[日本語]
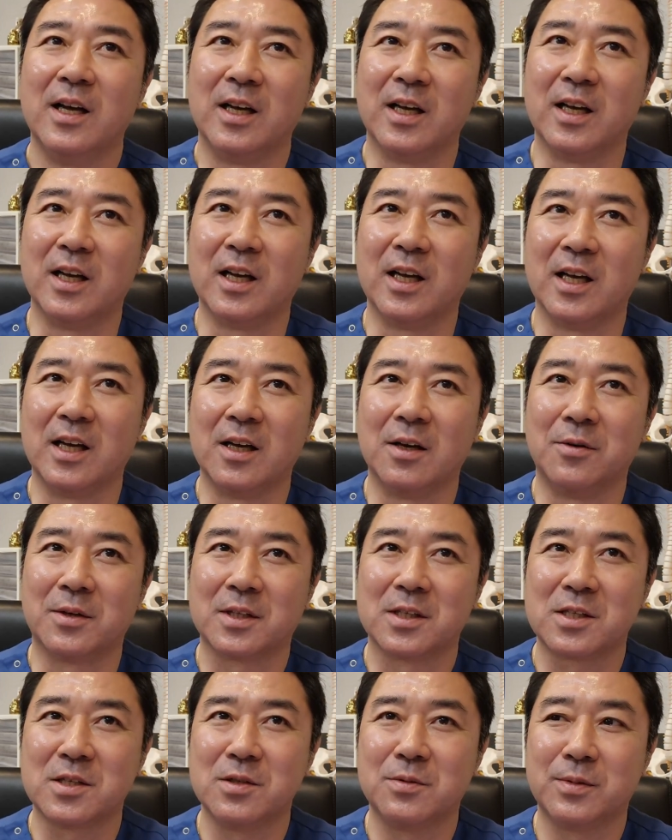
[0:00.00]
えー、
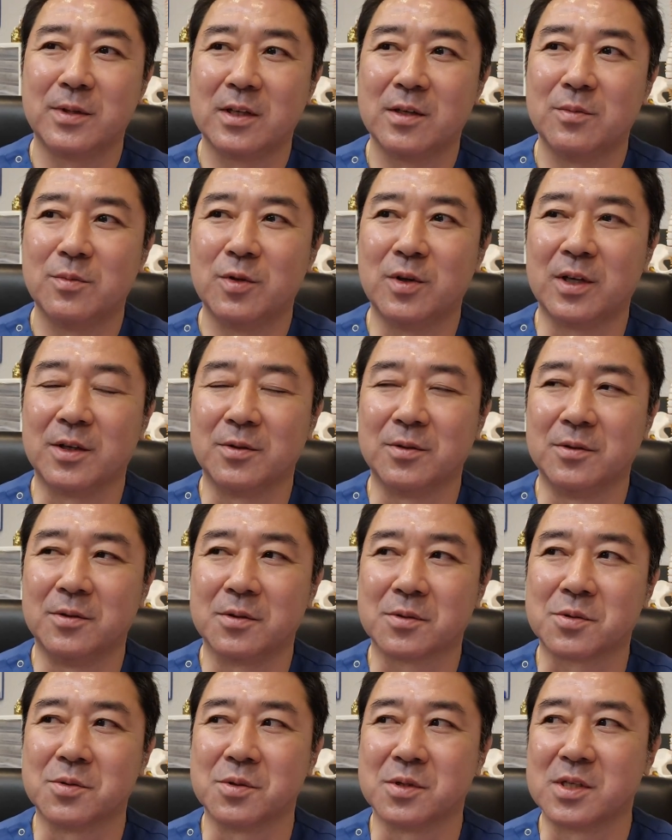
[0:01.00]
私の場合はもうあ
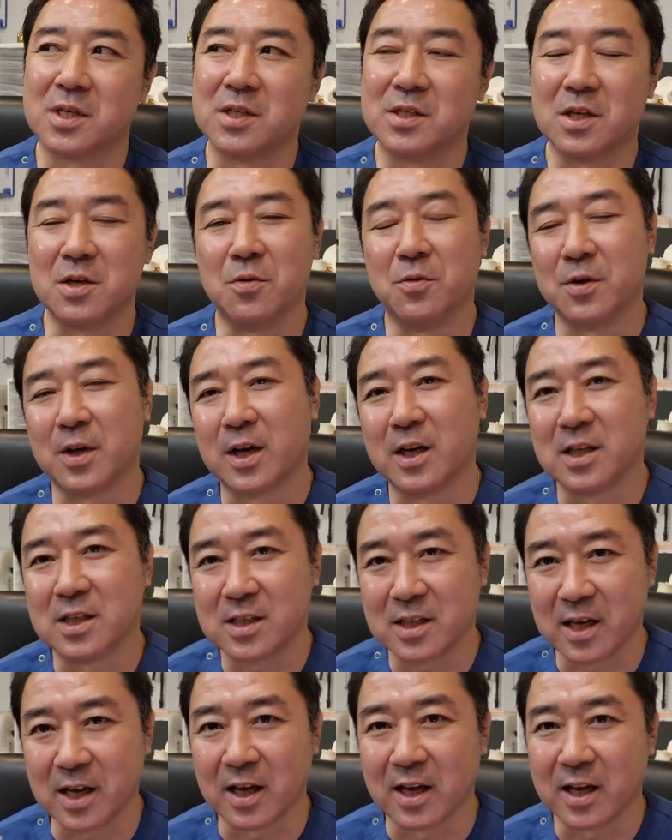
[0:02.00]
の、その先生にお願い
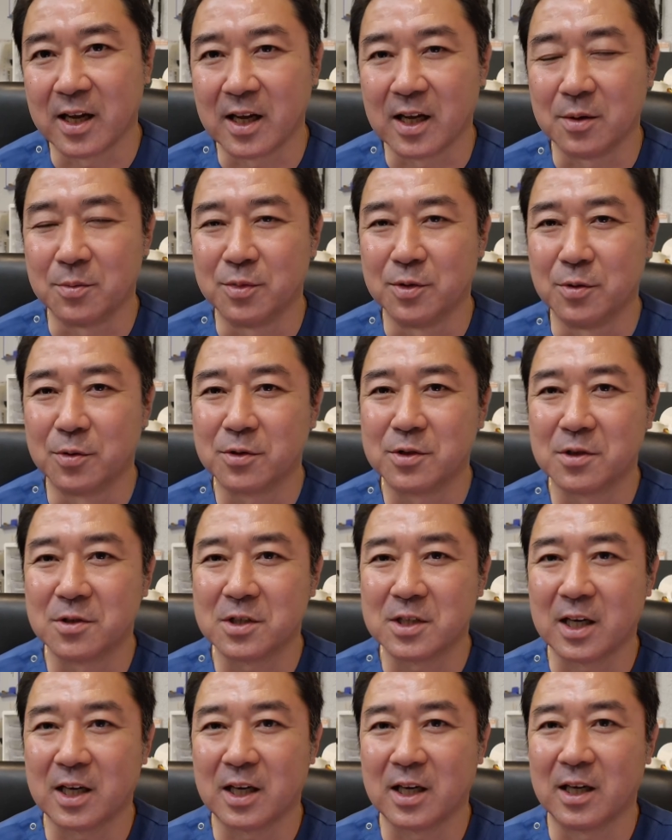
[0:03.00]
して、えー、ブロック注
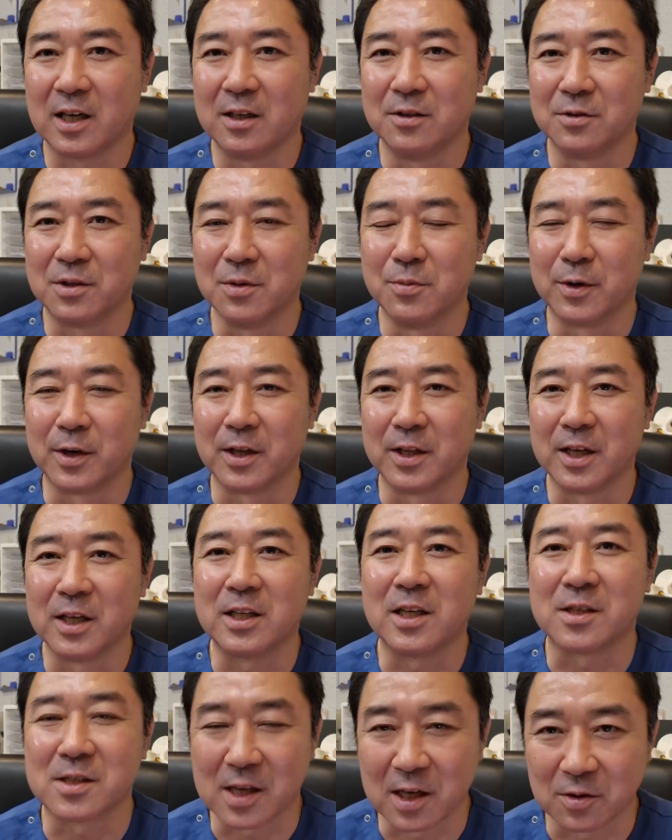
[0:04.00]
射打ってもらえな
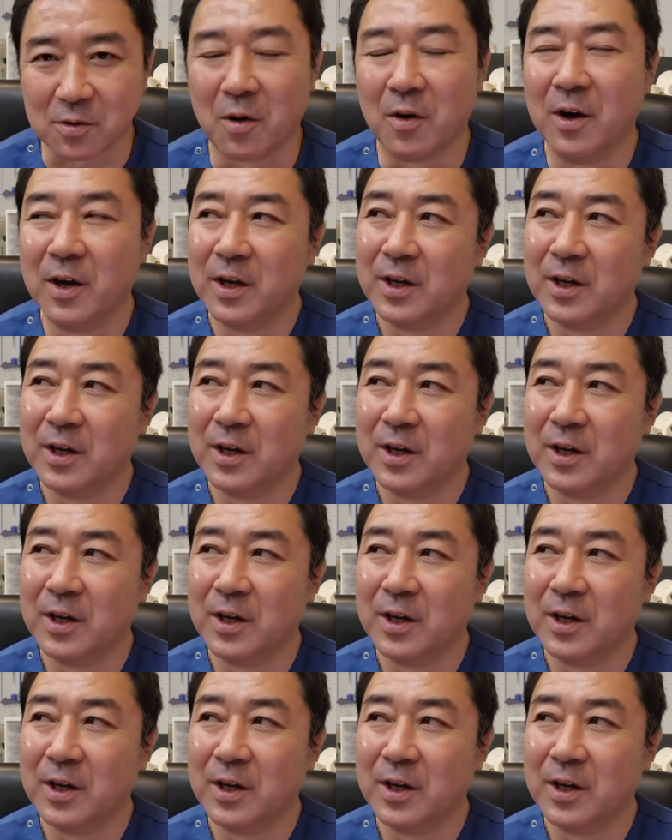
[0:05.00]
いですかと、